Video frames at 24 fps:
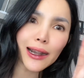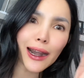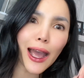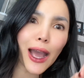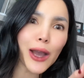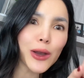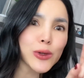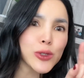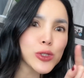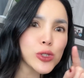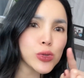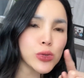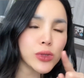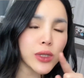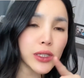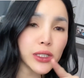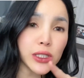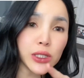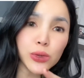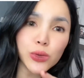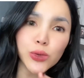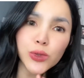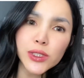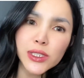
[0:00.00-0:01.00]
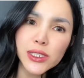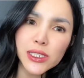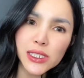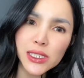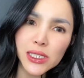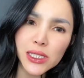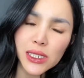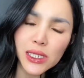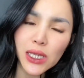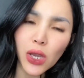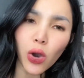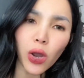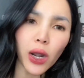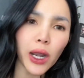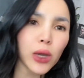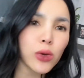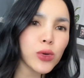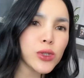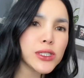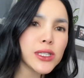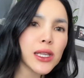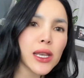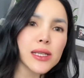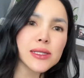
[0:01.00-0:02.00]
aku sudah diuji oleh
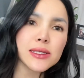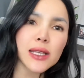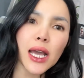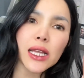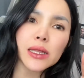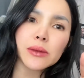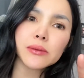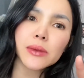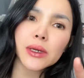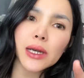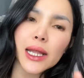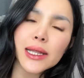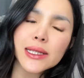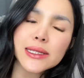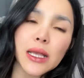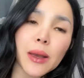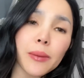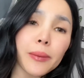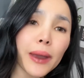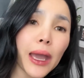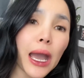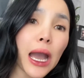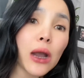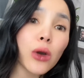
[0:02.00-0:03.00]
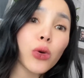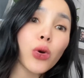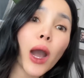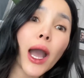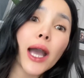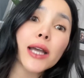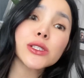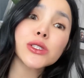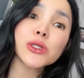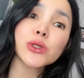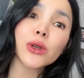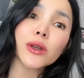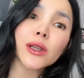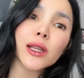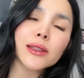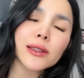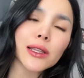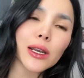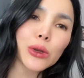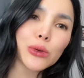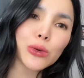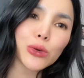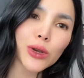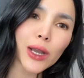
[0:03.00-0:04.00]
ujian yang sangat berat sampai aku hancur dan
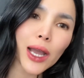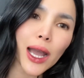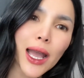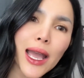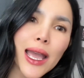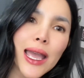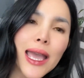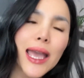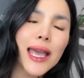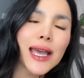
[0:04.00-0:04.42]
terluka